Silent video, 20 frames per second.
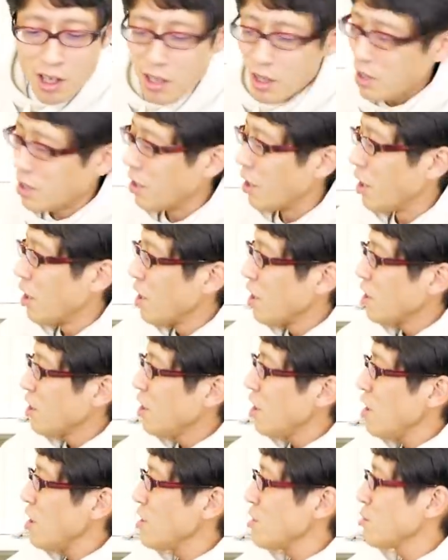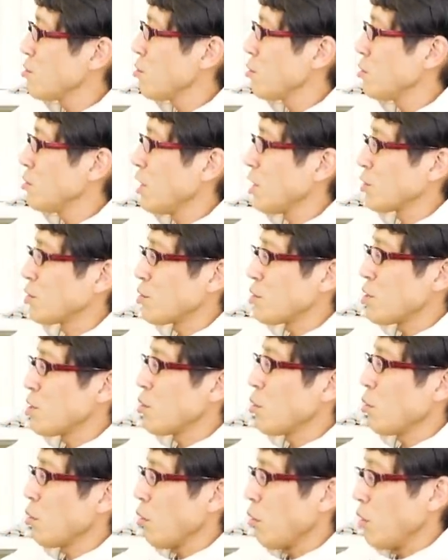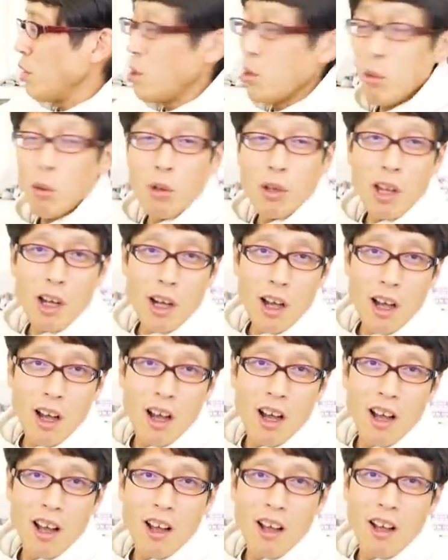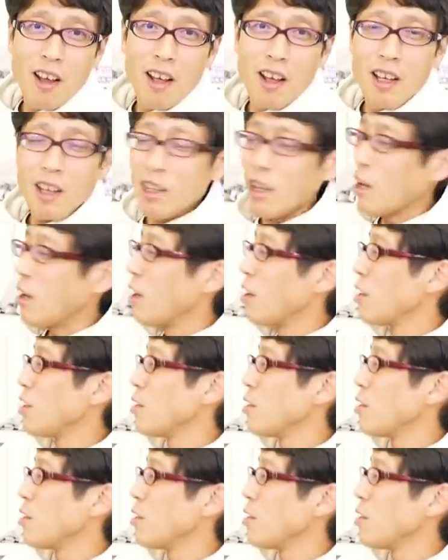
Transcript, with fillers: いやいや刑事告発しろよ違法なら。いや